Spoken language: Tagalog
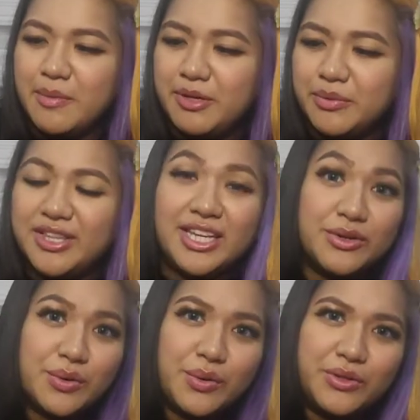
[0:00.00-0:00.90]
But when they
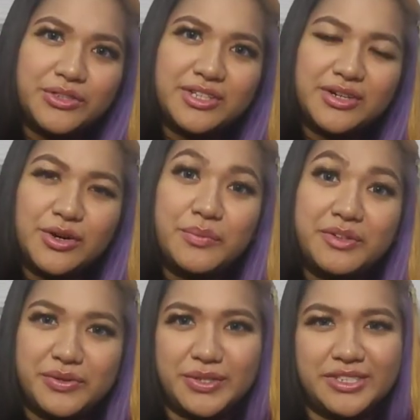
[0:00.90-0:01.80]
grow older, they're
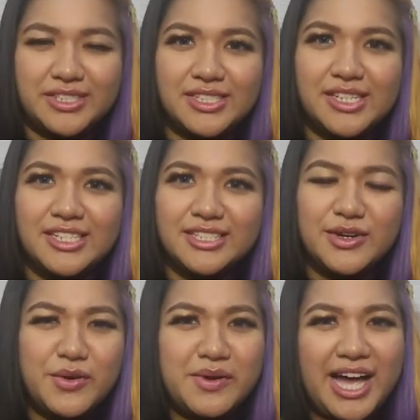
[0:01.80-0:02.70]
omnivores.
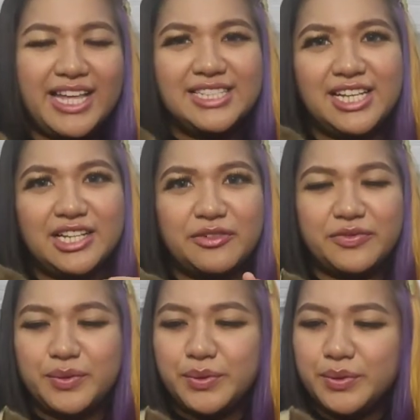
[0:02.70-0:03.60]
So, kumakain sila ng
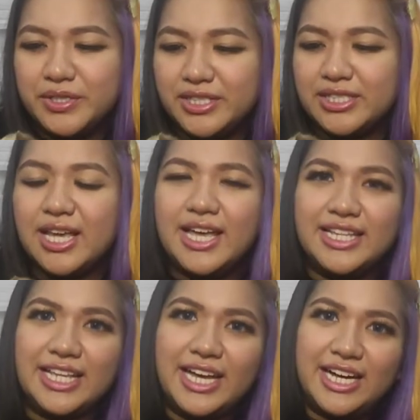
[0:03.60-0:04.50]
fruits,
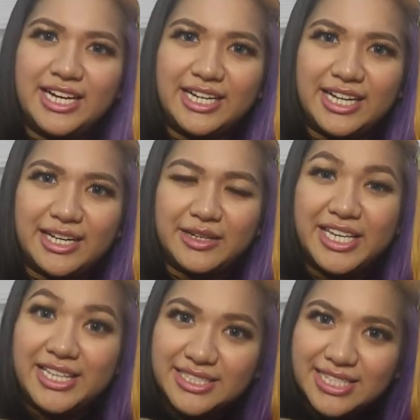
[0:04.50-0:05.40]
ng uh,
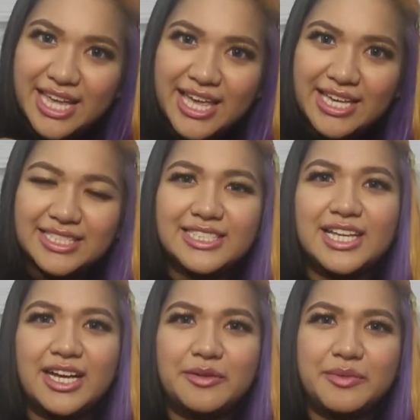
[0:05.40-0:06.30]
insects,
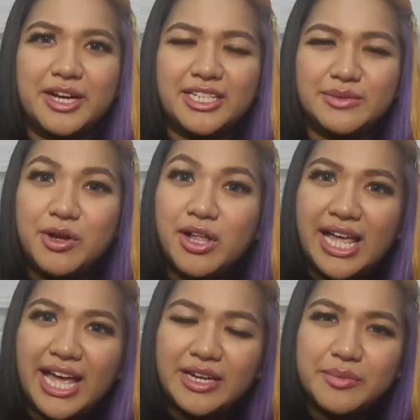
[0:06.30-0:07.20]
ng mga small
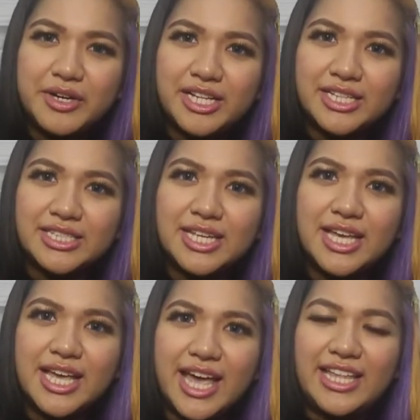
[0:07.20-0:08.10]
animals.
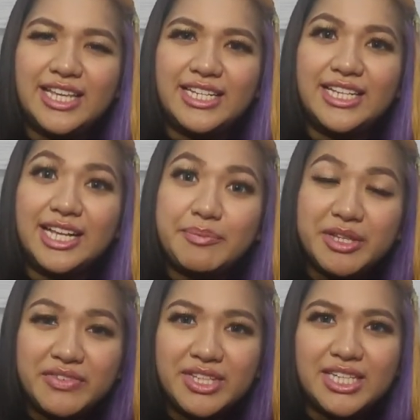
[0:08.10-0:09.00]
And then in
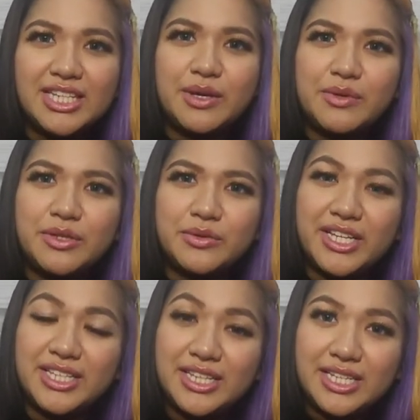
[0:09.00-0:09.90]
captivity, they would
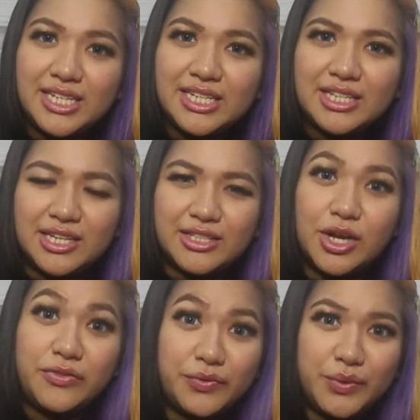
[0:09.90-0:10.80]
readily eat
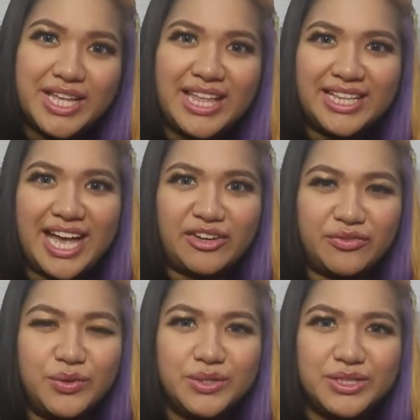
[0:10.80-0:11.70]
dog food and cat
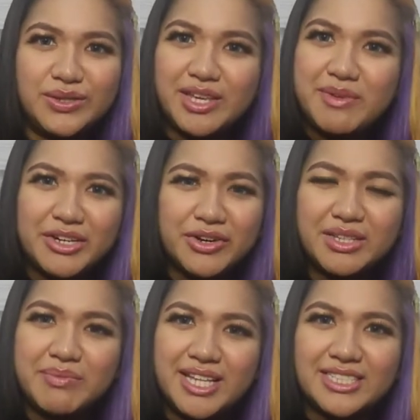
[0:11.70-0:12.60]
food. So they make
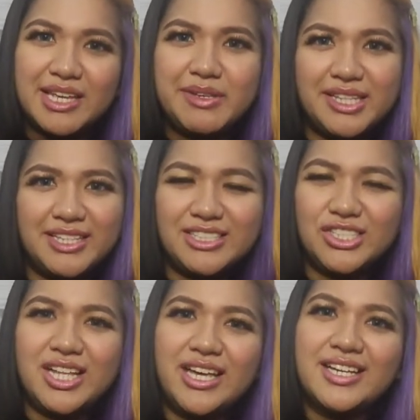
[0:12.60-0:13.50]
great pets. I mean, it's
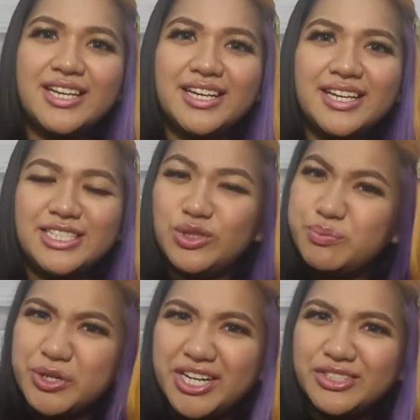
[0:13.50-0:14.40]
just like a
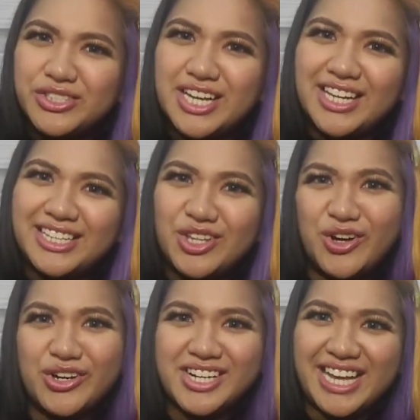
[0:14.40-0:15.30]
super energetic
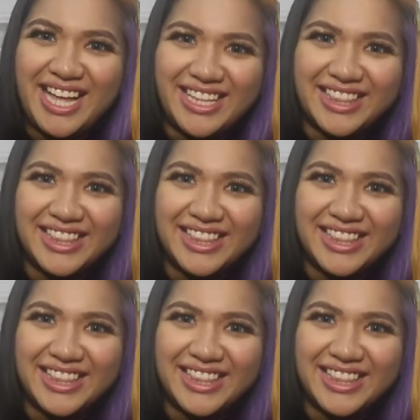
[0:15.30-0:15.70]
dog or cat.